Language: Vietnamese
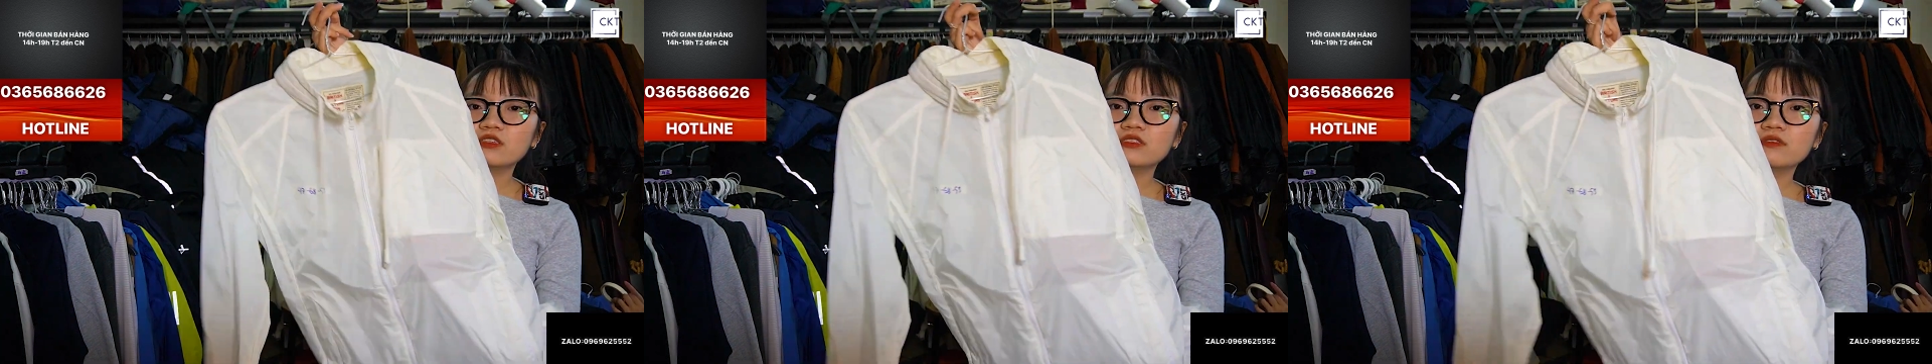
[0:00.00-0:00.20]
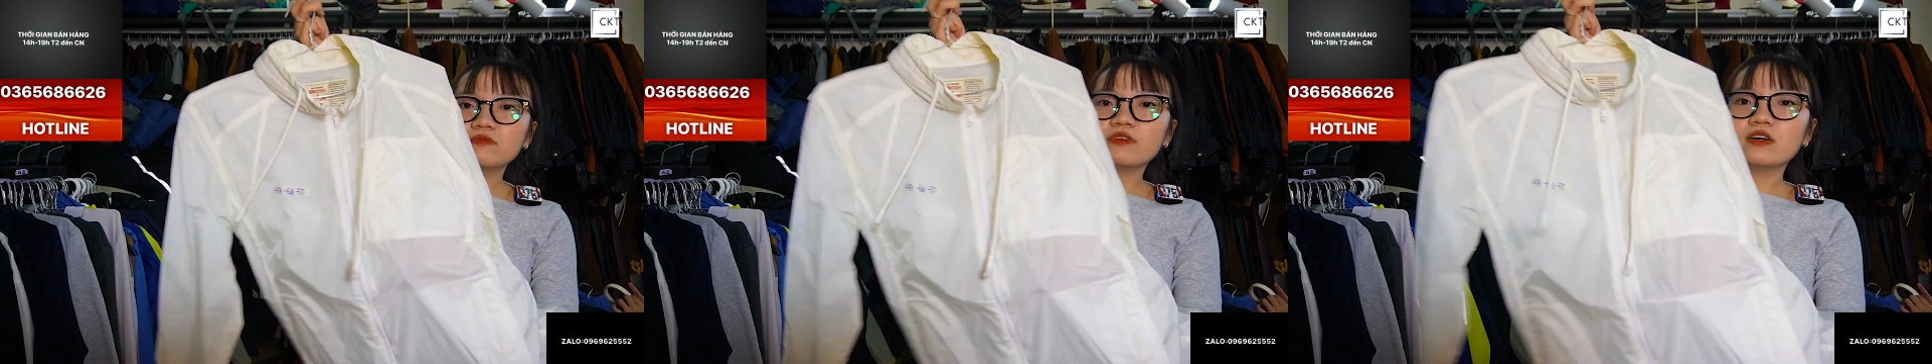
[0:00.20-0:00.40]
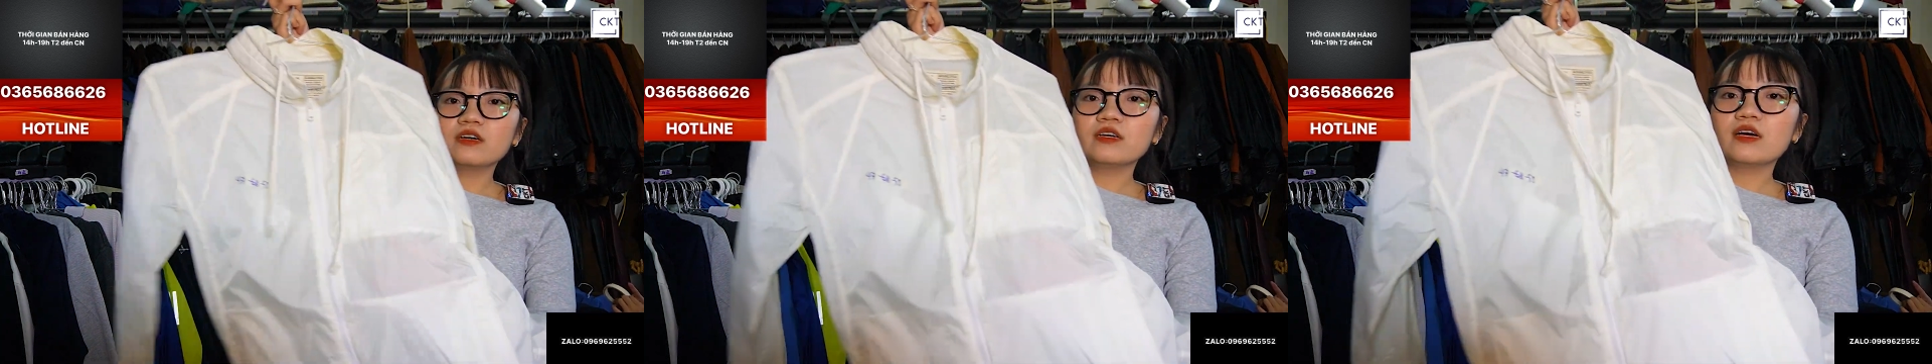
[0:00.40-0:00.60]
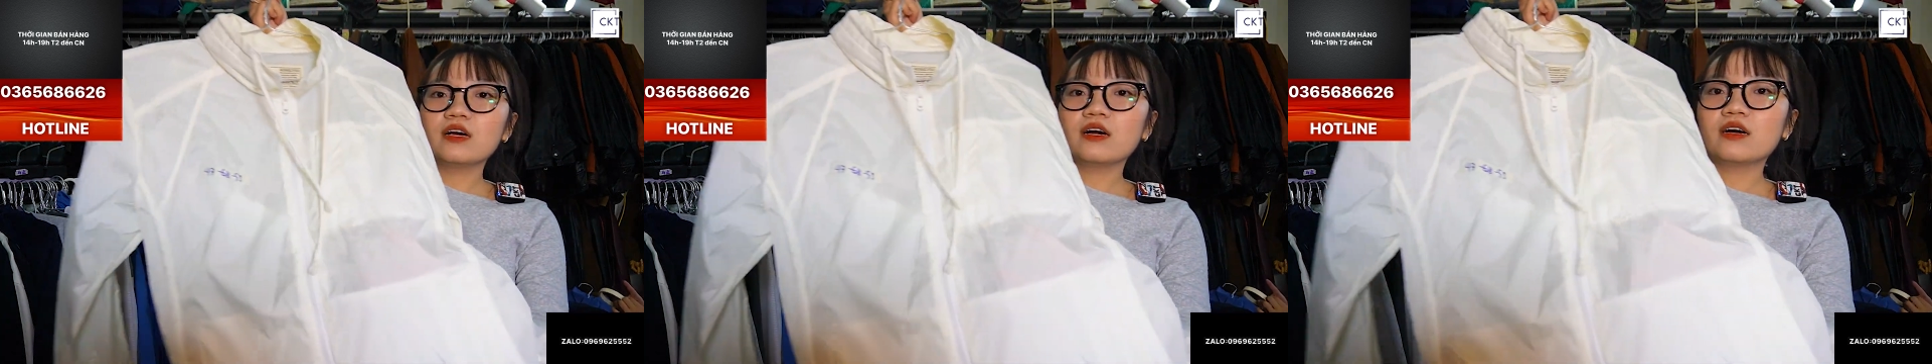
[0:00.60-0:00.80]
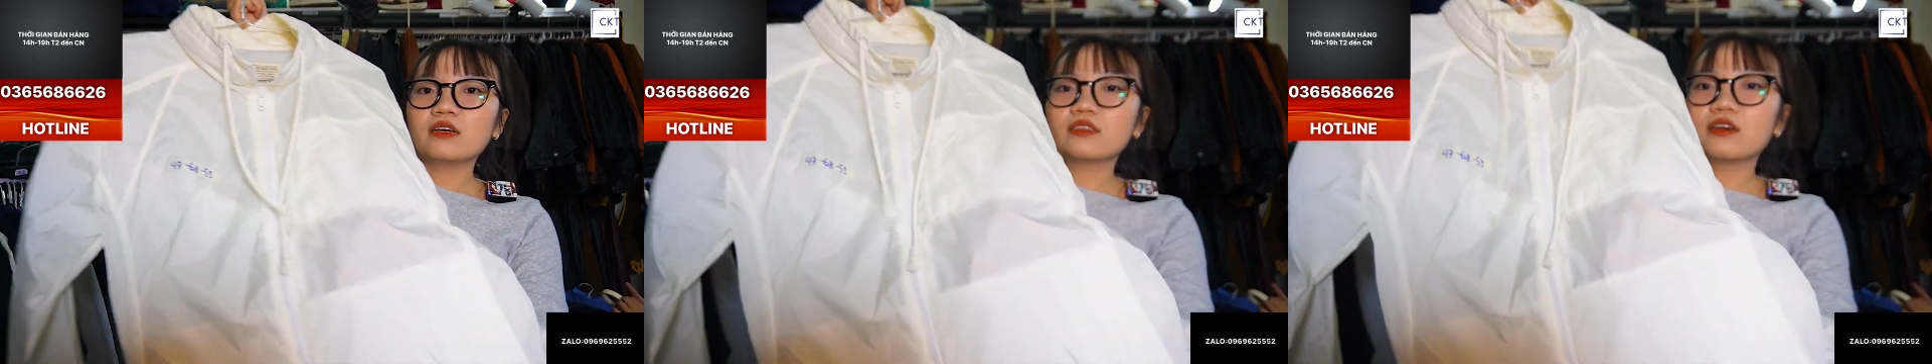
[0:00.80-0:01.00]
Chứ với
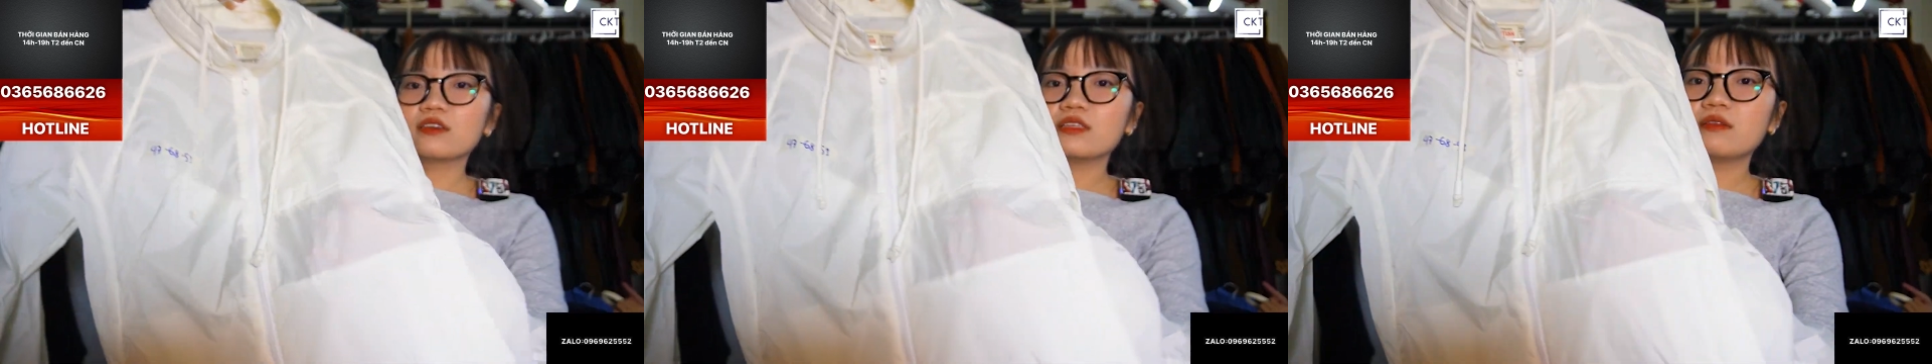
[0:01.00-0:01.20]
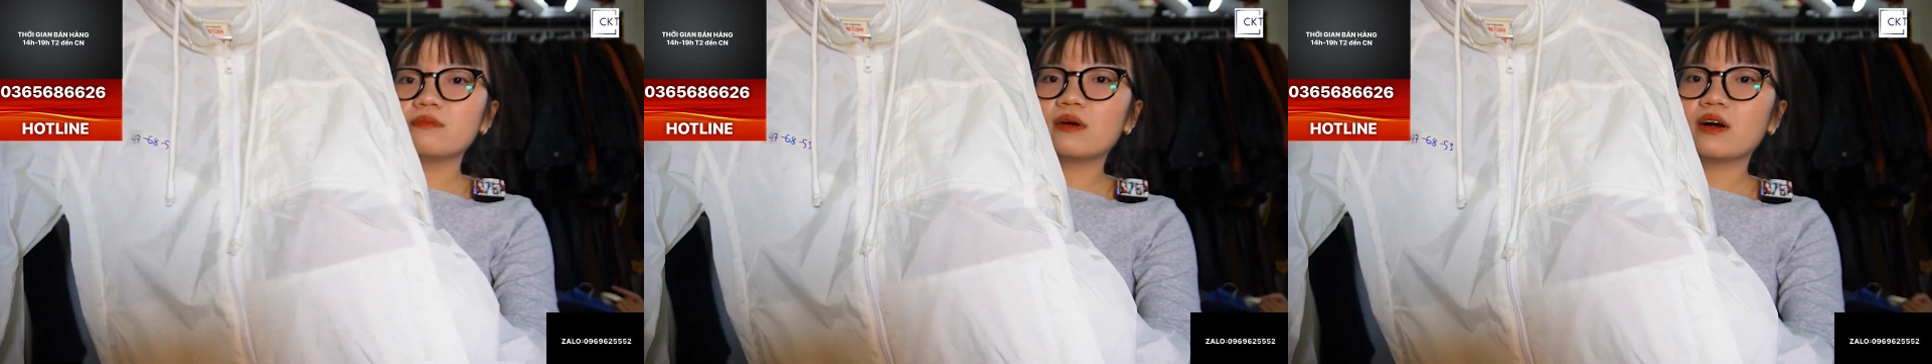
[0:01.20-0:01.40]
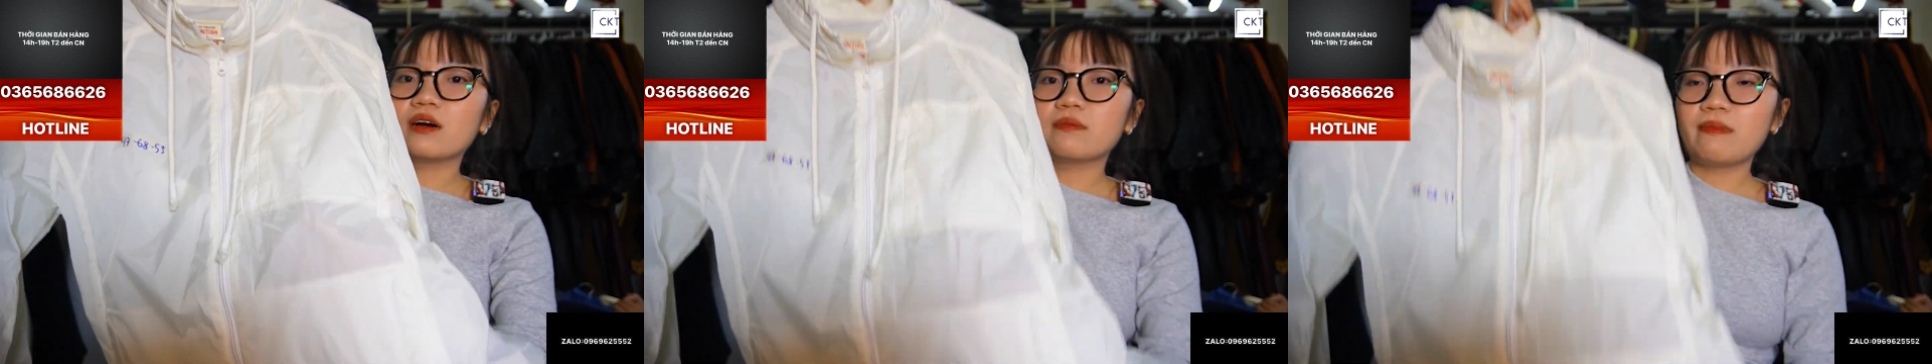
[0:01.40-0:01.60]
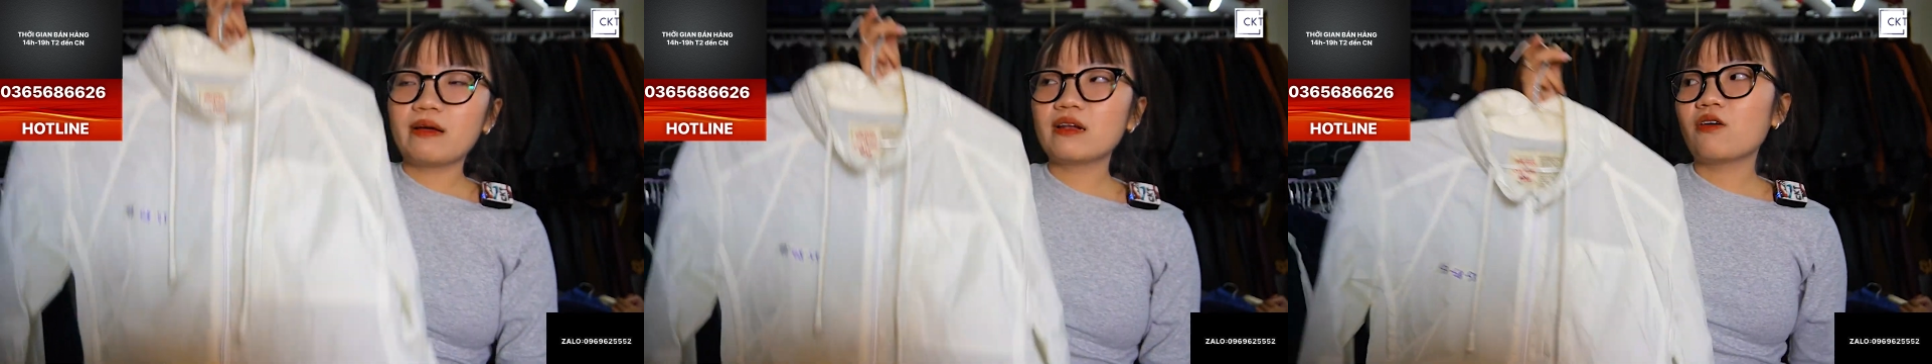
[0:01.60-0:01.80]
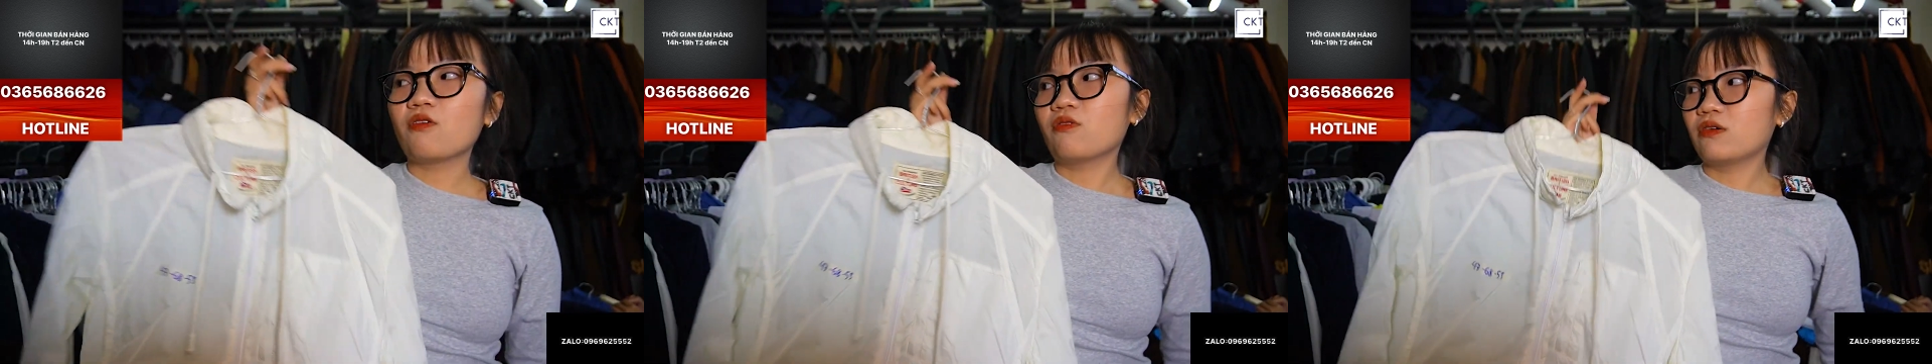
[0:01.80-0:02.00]
uh, thời tiết mà
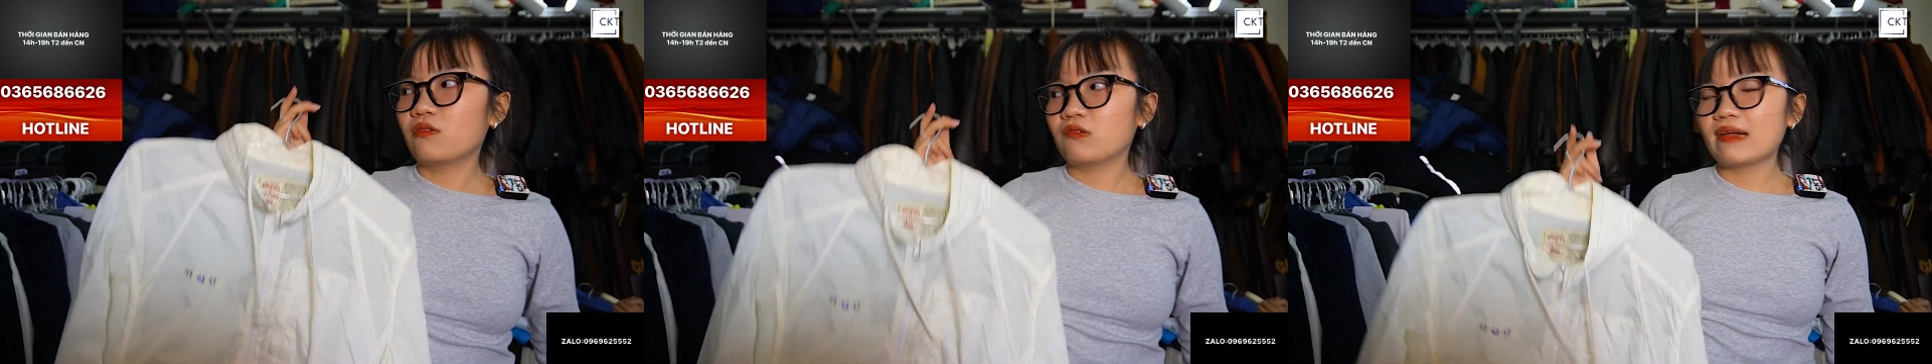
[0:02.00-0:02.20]
bắt đầu